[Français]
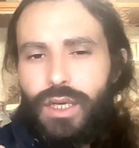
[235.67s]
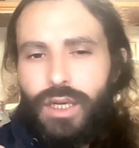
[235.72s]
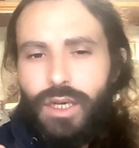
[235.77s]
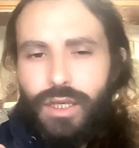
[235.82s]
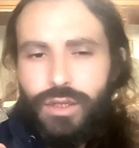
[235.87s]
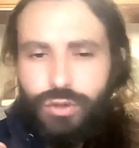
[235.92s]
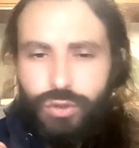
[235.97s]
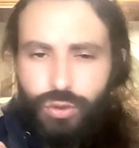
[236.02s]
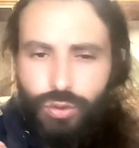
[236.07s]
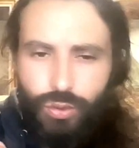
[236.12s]

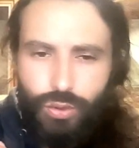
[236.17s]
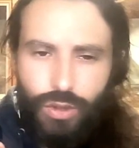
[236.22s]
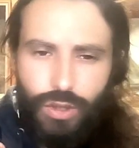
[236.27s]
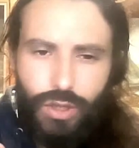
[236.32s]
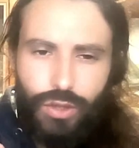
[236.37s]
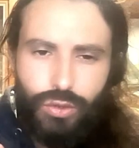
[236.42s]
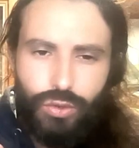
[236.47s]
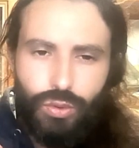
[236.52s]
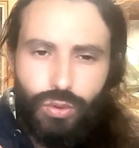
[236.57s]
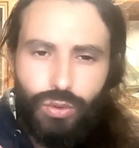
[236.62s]
Là tu,
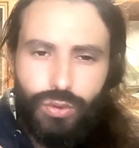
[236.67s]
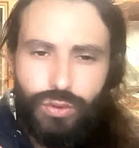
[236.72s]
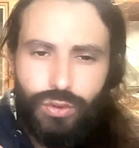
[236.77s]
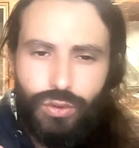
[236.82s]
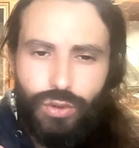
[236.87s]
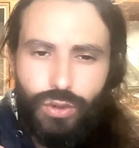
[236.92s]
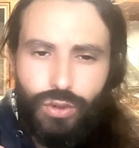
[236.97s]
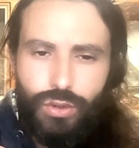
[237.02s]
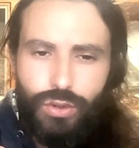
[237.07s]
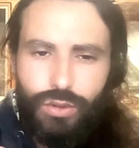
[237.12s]
là tu
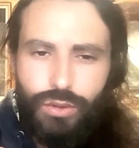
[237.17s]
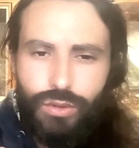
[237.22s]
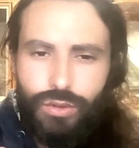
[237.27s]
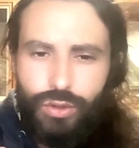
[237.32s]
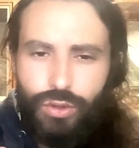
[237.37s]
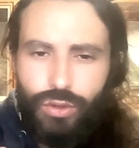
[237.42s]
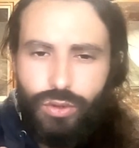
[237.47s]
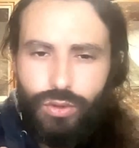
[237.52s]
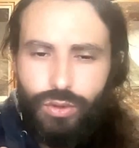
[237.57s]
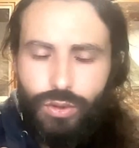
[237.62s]
entends,
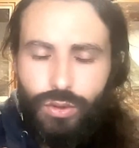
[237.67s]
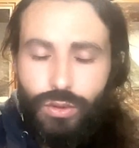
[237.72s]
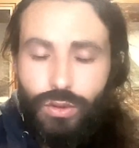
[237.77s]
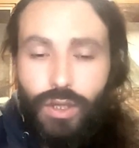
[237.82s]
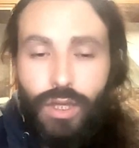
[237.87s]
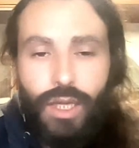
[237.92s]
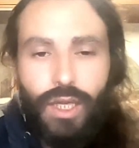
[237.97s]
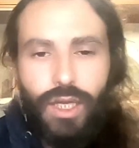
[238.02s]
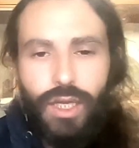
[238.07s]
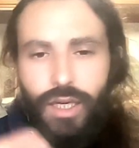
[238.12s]
j'entends.
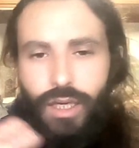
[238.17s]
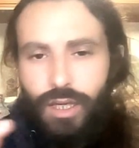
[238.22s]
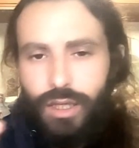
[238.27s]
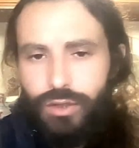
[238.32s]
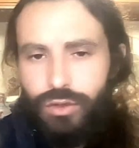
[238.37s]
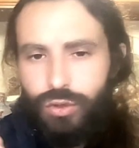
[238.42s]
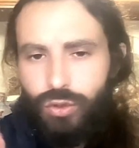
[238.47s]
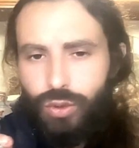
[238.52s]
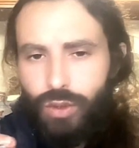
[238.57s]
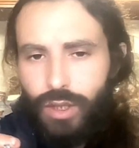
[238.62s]
Là
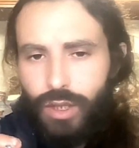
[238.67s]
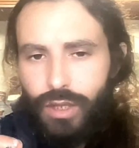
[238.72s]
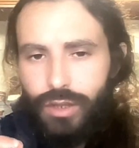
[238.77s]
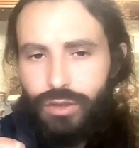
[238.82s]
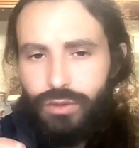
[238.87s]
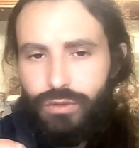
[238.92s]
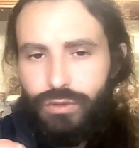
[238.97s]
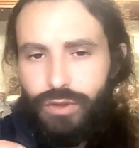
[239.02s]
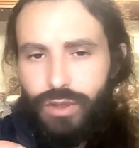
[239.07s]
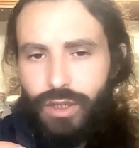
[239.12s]
tu as
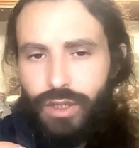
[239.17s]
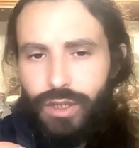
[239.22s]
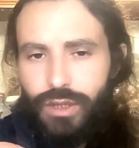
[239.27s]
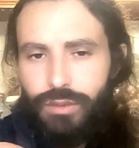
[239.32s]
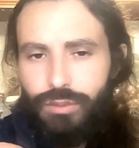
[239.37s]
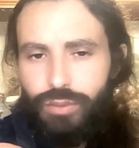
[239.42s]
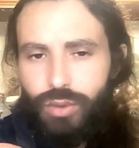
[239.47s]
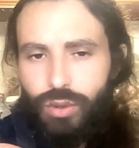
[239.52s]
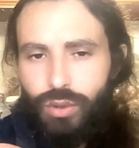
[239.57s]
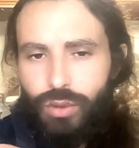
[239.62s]
révélé
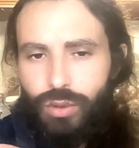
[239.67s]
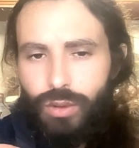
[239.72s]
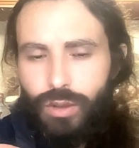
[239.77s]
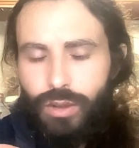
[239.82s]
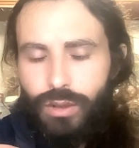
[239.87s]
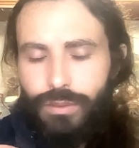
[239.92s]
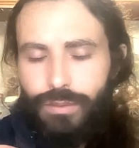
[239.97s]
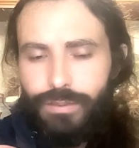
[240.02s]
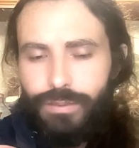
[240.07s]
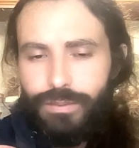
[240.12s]
pourquoi.
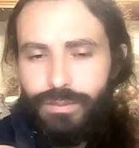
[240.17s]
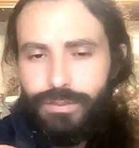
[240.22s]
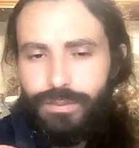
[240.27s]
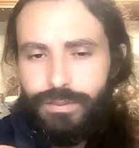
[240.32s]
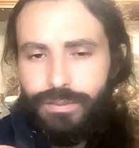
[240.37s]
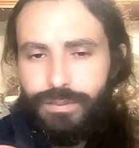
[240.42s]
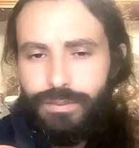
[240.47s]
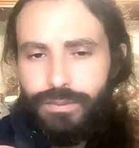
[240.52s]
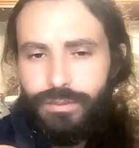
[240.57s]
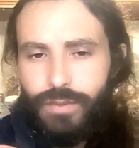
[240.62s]

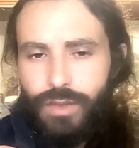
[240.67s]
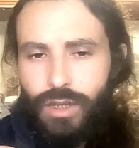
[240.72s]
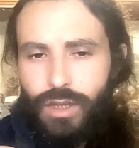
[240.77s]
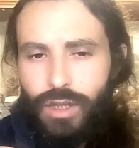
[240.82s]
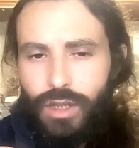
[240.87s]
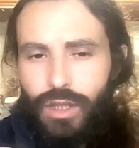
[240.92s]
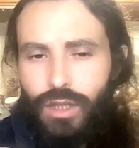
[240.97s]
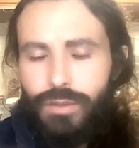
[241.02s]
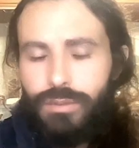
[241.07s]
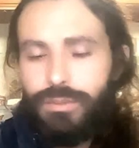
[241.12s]
Hmm.
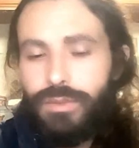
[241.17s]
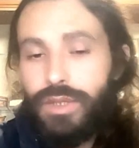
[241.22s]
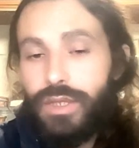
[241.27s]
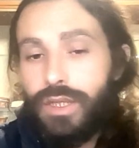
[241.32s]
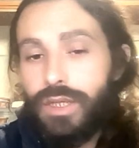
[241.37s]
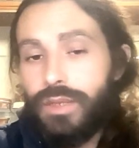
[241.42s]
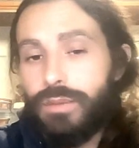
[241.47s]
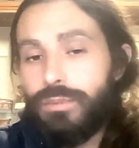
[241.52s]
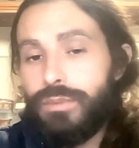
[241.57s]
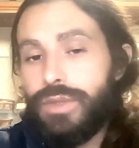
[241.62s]

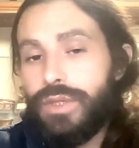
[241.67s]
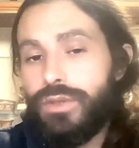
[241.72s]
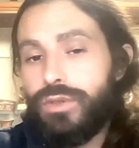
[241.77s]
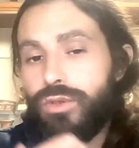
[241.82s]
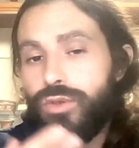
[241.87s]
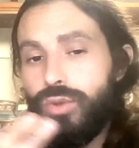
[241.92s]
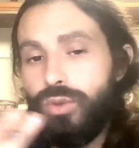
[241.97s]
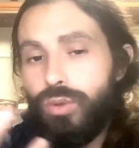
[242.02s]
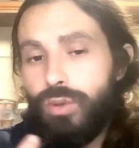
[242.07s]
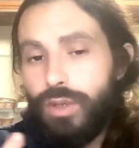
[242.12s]
Mais
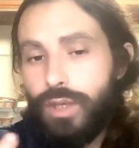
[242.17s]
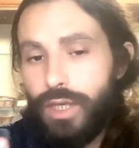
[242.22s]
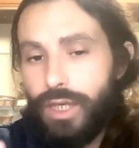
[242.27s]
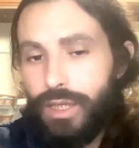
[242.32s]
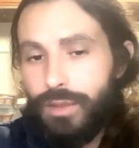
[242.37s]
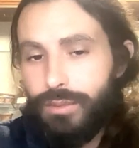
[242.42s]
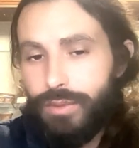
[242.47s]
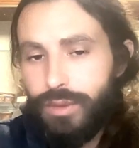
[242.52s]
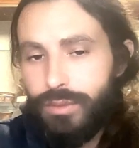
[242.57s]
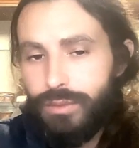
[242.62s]
bientôt
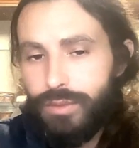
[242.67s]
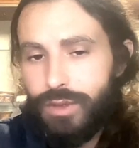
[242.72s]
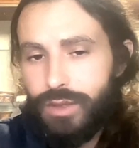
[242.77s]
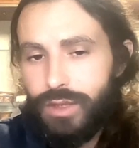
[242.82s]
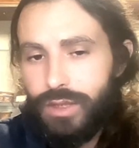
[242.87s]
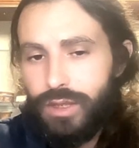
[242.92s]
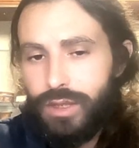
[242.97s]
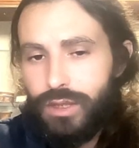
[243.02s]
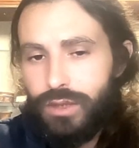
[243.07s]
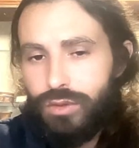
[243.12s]
les mêmes
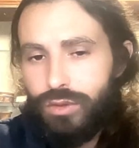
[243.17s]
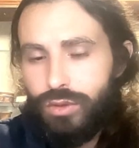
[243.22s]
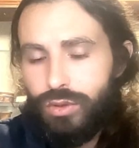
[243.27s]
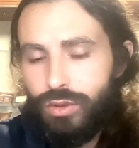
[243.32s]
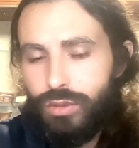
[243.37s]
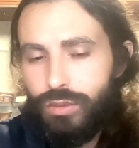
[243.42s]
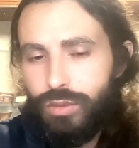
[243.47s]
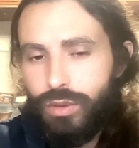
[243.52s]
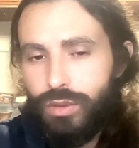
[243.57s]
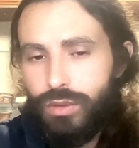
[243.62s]
métiers, tu
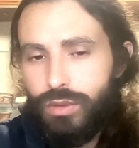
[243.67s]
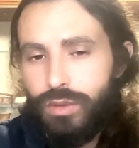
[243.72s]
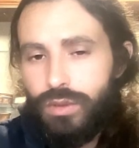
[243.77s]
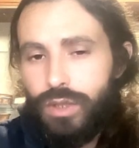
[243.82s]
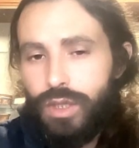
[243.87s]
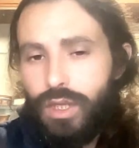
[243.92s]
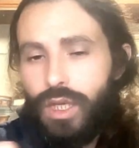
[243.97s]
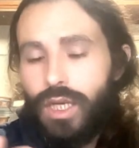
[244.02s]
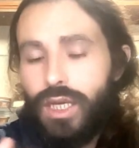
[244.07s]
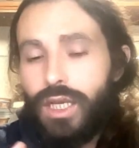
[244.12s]
comprends
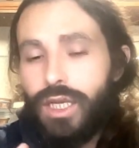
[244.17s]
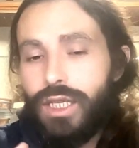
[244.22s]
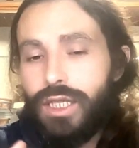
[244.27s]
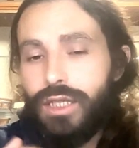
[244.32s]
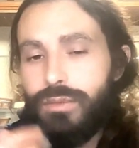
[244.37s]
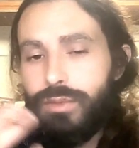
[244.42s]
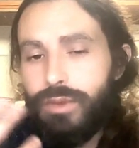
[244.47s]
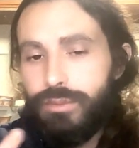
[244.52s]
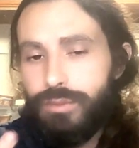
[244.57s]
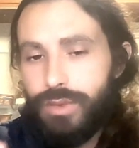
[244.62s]

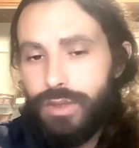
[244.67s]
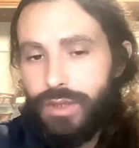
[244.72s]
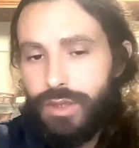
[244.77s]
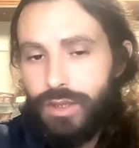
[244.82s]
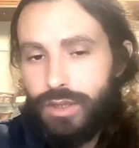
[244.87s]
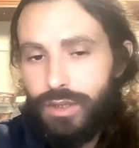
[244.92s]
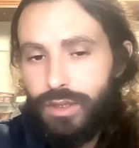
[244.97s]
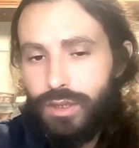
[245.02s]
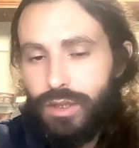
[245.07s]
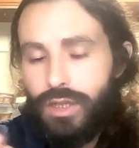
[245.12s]
Les mêmes
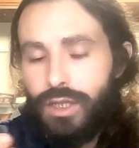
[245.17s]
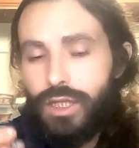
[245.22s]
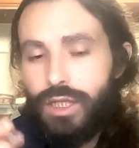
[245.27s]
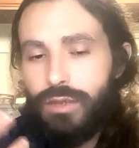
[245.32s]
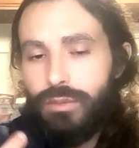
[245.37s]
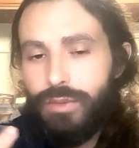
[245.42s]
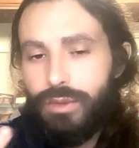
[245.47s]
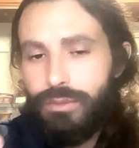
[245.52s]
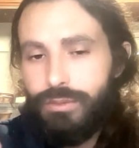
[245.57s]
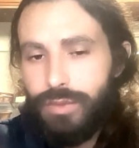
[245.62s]
métiers,
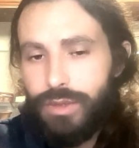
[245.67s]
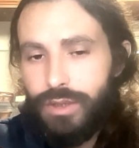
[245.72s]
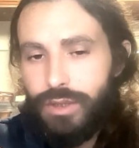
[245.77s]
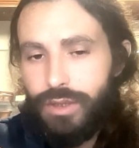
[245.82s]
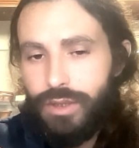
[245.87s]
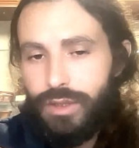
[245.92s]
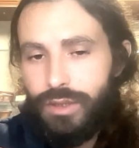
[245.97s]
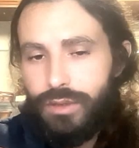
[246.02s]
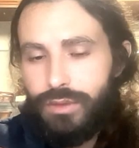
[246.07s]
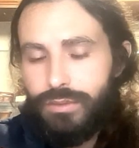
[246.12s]
les mêmes
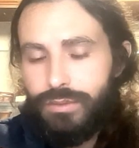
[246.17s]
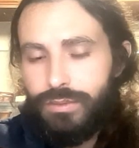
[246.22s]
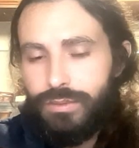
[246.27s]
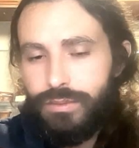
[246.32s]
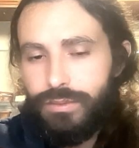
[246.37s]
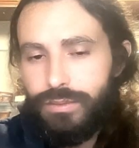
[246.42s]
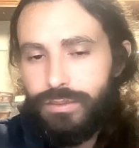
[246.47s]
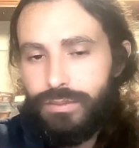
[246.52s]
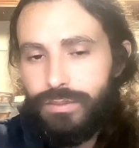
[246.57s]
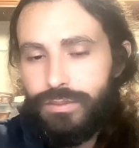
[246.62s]
métiers. Hmm.
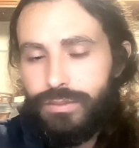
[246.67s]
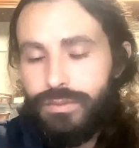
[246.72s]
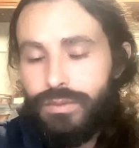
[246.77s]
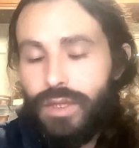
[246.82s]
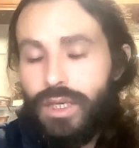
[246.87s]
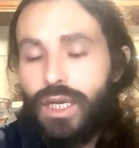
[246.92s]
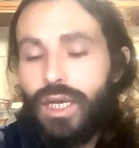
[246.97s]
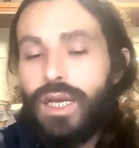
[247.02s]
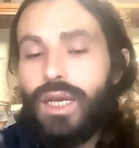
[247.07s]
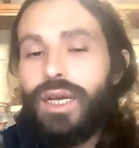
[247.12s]

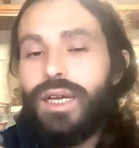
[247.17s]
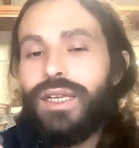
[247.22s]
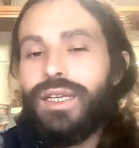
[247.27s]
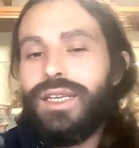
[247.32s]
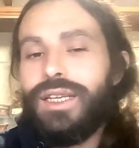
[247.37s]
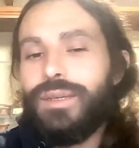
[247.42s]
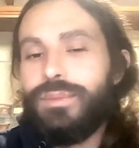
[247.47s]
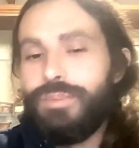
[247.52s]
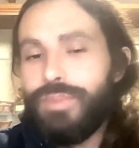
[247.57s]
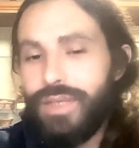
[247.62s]

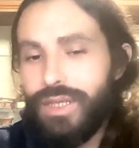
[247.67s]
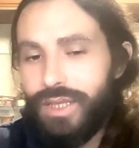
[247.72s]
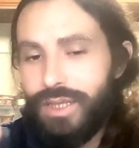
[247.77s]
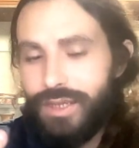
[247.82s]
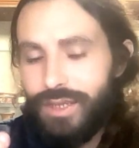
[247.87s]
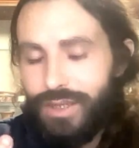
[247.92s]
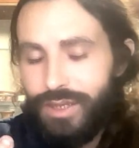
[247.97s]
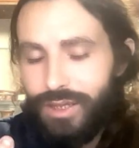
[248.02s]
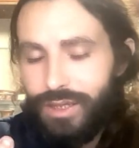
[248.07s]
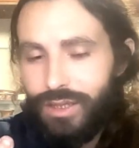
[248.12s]
La
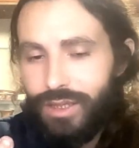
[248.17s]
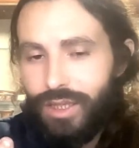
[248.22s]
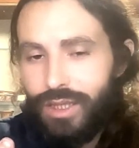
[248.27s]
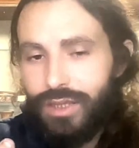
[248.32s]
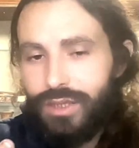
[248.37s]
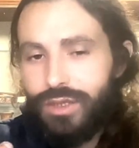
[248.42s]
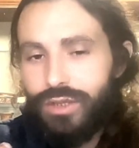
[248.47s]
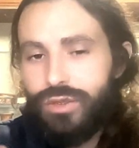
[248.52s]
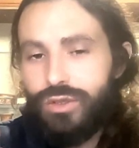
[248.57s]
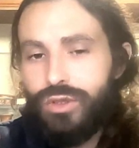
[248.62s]
Palestine,
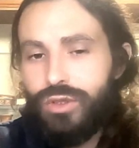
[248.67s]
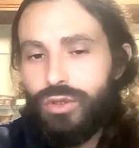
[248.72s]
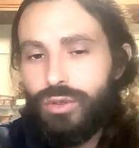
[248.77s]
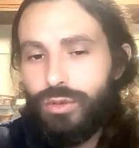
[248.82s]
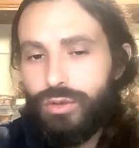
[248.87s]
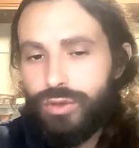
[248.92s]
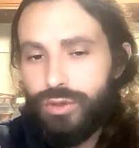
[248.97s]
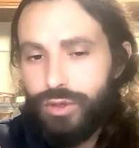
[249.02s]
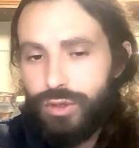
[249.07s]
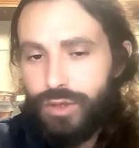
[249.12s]
rien
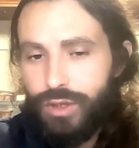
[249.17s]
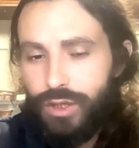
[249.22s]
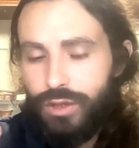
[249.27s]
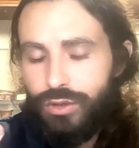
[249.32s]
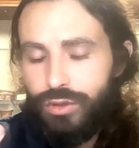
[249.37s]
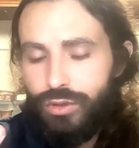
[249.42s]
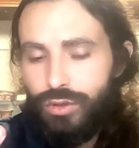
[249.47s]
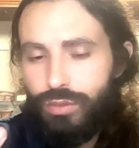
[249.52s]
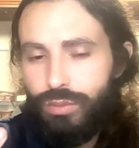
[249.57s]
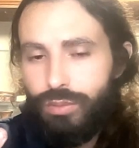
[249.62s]

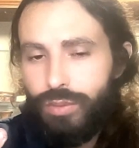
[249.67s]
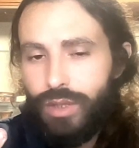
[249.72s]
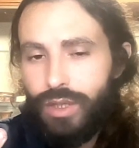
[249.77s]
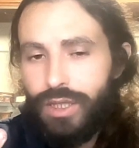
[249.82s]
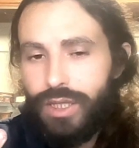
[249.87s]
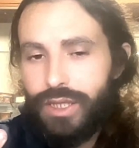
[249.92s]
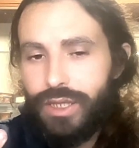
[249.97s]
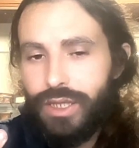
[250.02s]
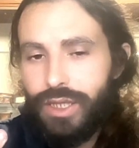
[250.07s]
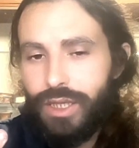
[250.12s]
n'enseigne pas
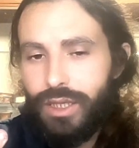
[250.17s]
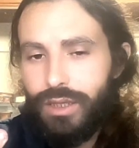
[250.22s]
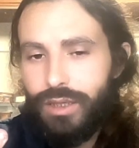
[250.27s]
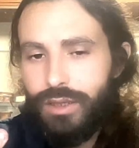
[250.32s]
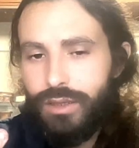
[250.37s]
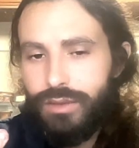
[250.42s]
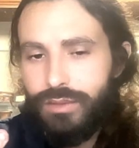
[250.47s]
l'égal.